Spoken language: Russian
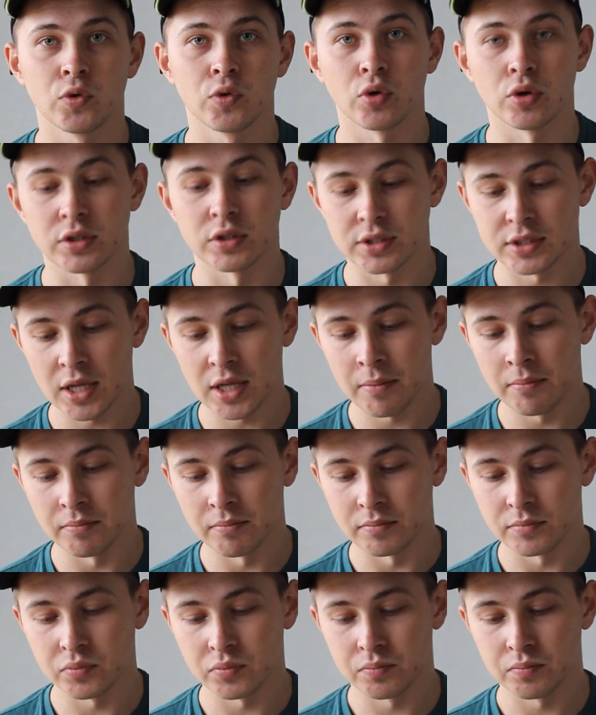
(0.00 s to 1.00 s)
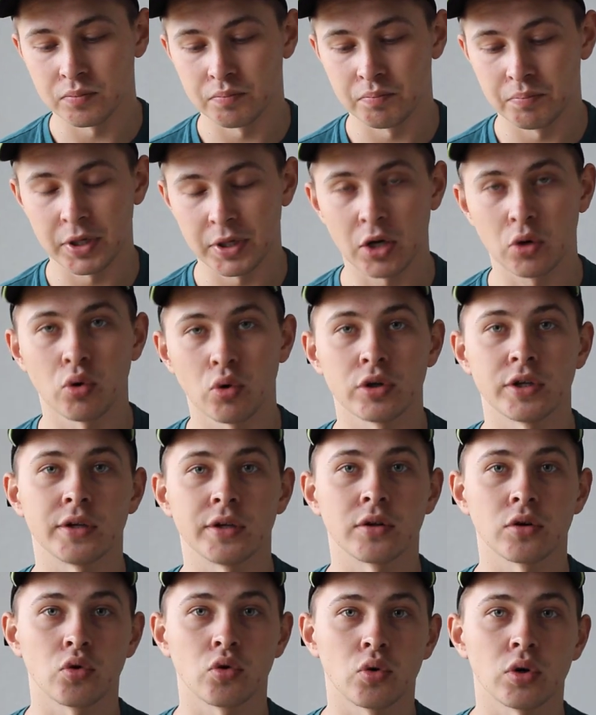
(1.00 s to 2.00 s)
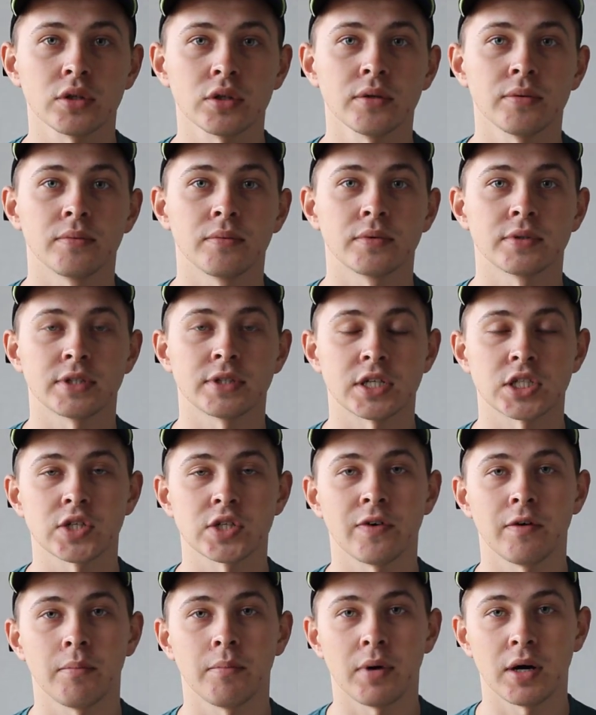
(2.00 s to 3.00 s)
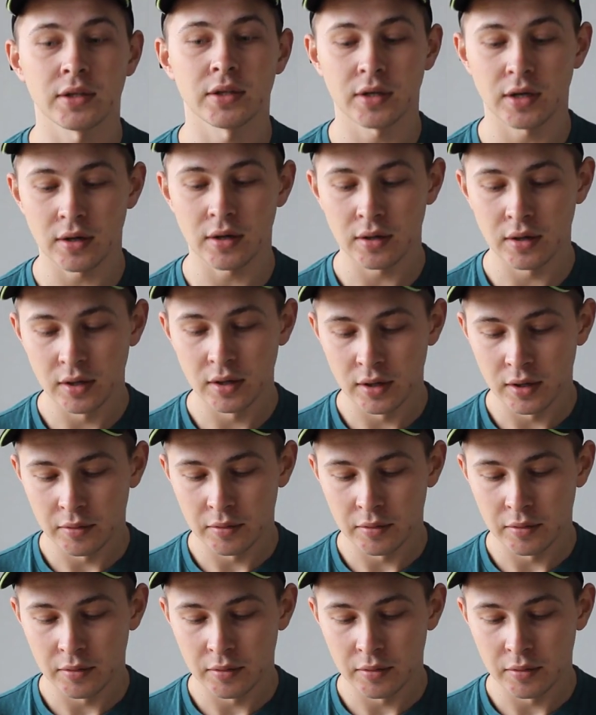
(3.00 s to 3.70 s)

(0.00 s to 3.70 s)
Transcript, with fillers: То есть нам приходит код с нашего банка,